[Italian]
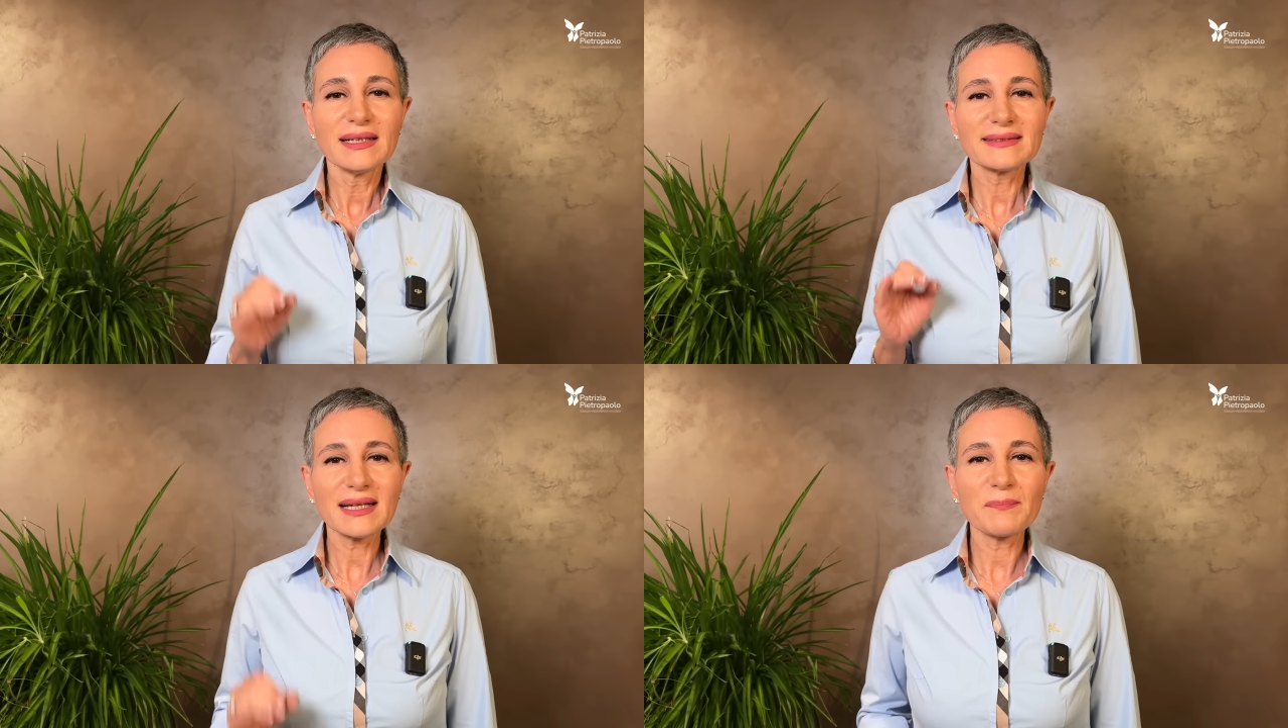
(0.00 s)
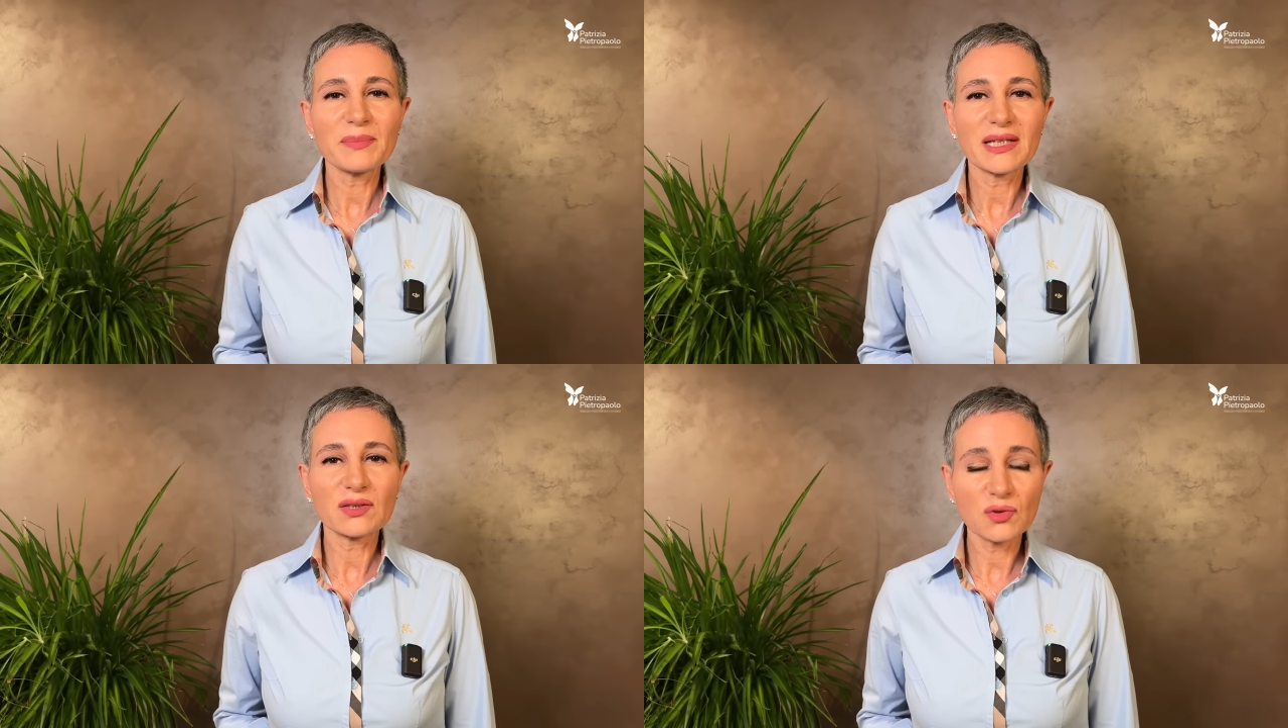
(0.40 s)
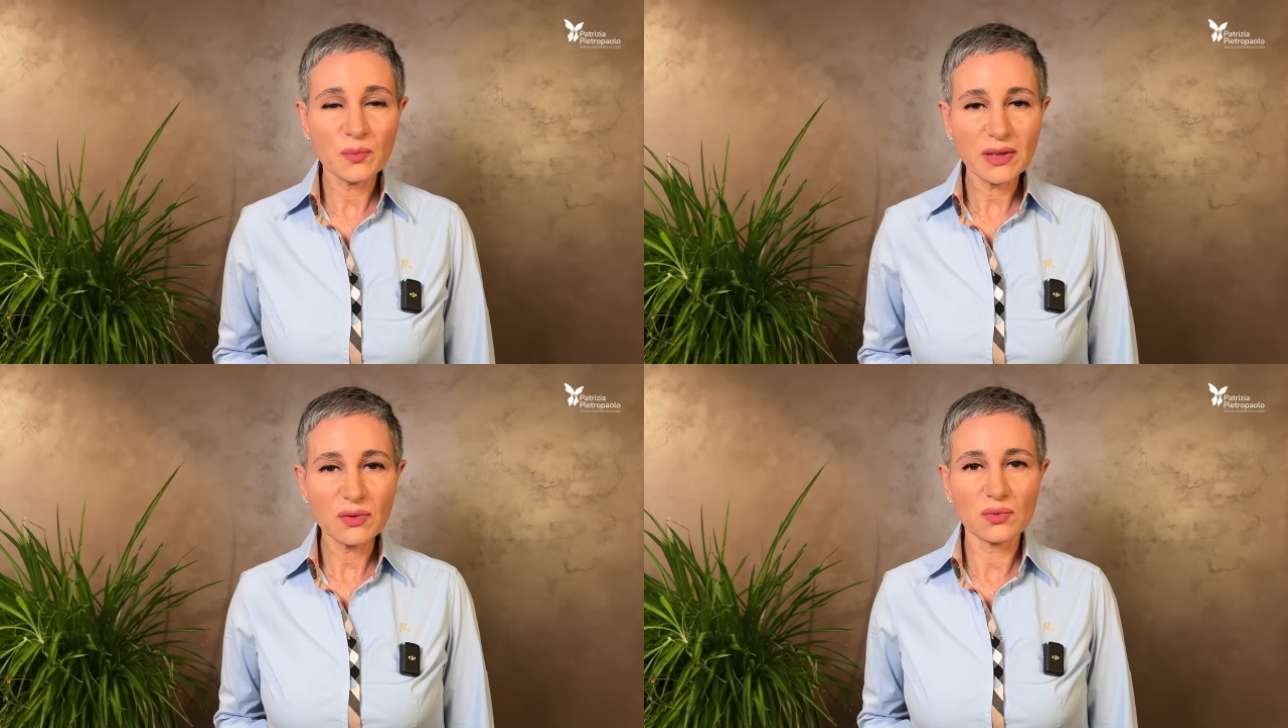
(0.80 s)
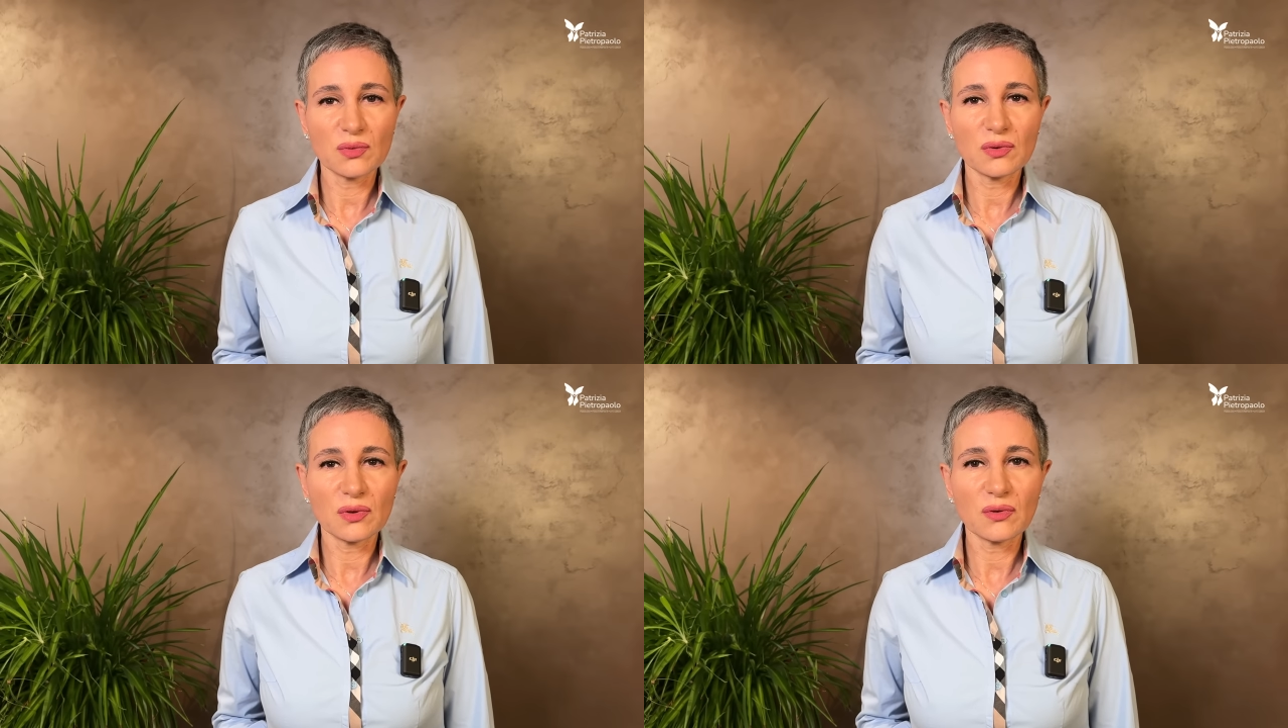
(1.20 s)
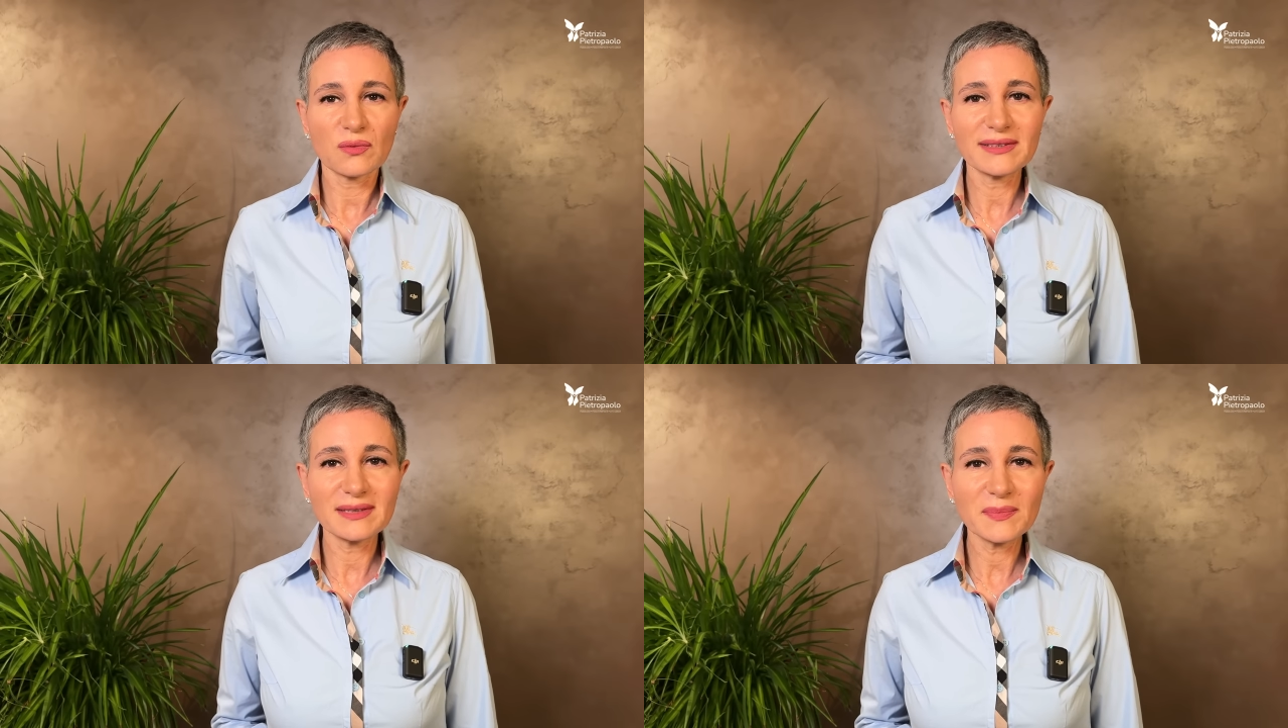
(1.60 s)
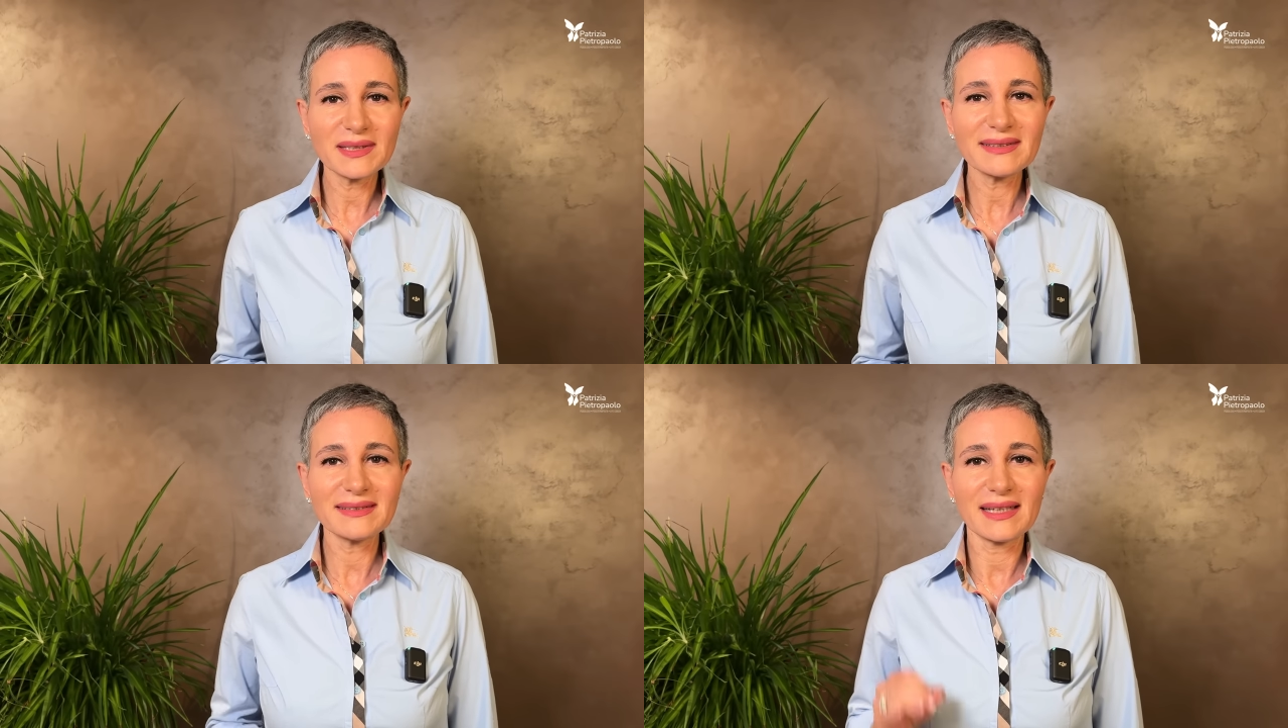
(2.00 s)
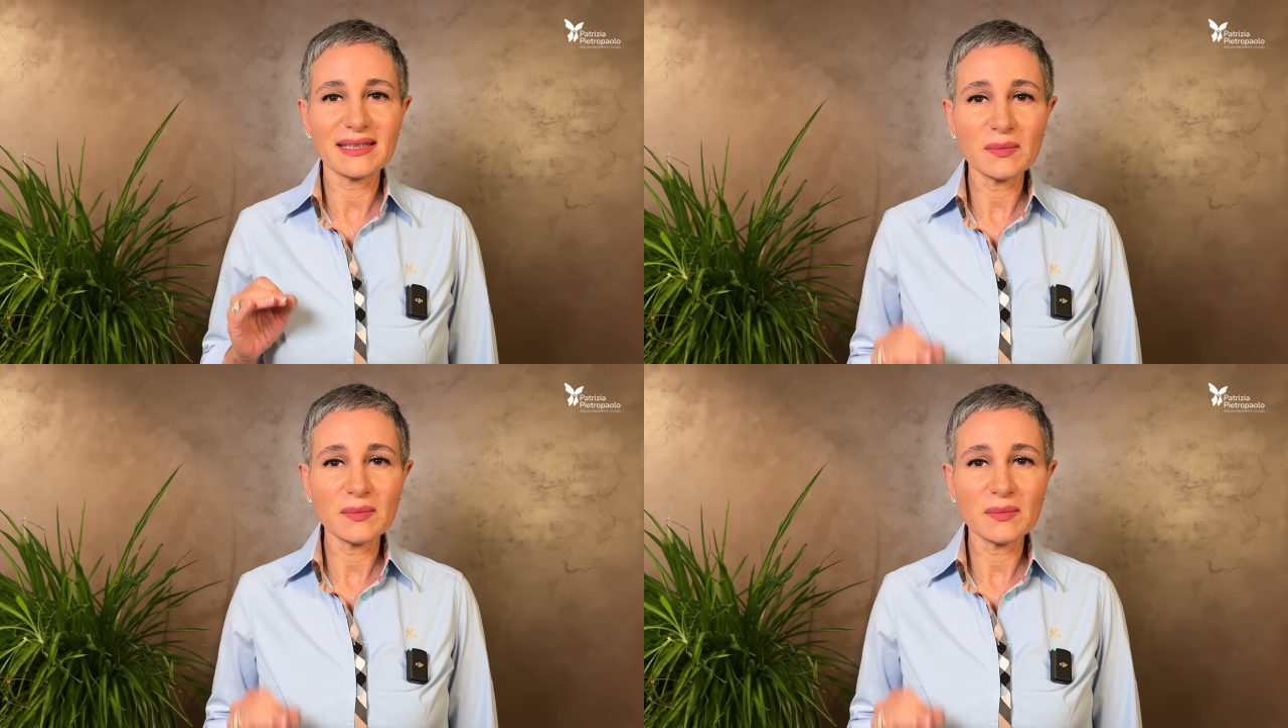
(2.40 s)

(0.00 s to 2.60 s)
sappi che soprattutto questi pensieri